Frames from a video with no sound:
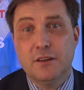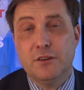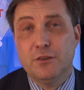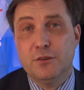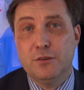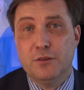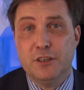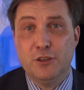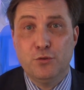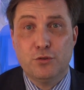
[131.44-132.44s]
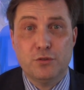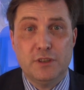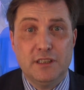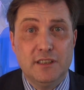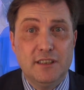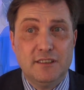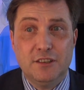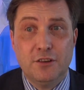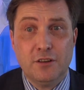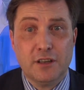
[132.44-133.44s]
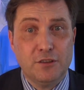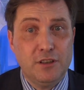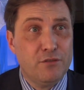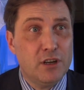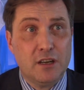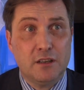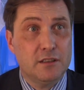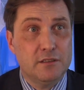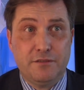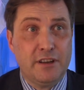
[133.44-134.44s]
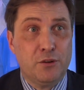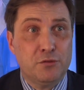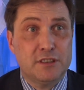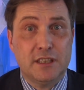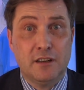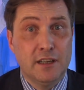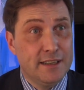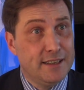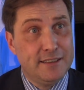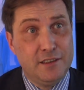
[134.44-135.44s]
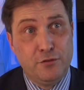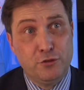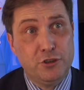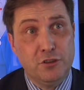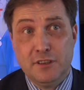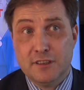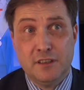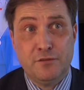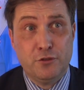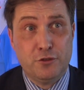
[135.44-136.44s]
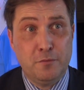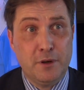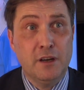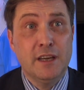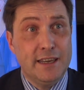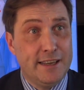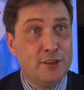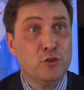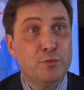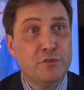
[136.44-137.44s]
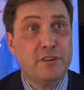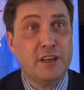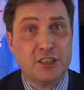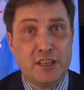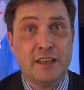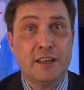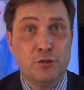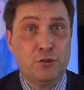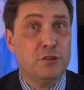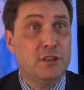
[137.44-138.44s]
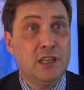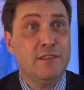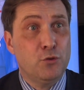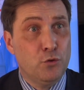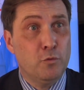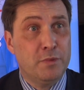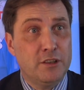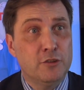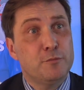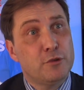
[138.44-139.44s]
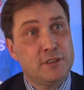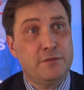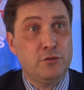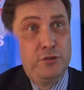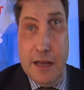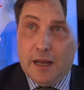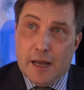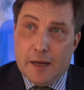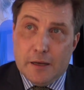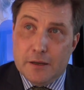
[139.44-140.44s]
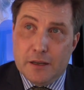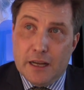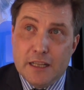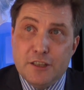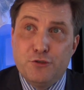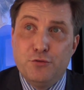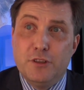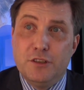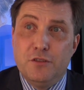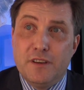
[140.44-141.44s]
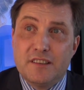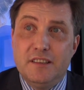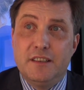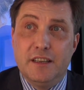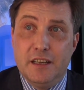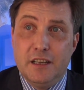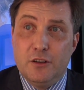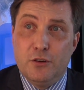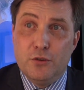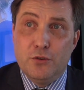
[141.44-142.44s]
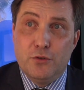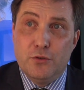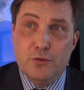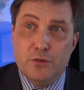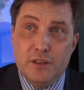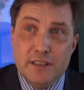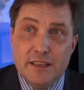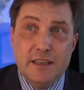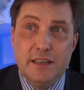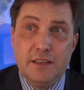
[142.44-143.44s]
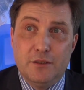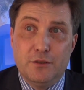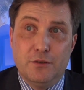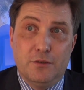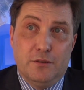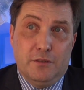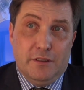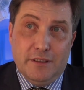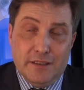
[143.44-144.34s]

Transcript: euh, et d'autres des, décideurs, et de dire voilà, faire un constat, qu'est-ce qui fonctionne, qu'est-ce qui ne fonctionne pas, et qu'est-ce qu'on peut faire chacun de notre côté avec nos compétences pour que ça fonctionne. Euh, à l'issue des universités, l'idée euh,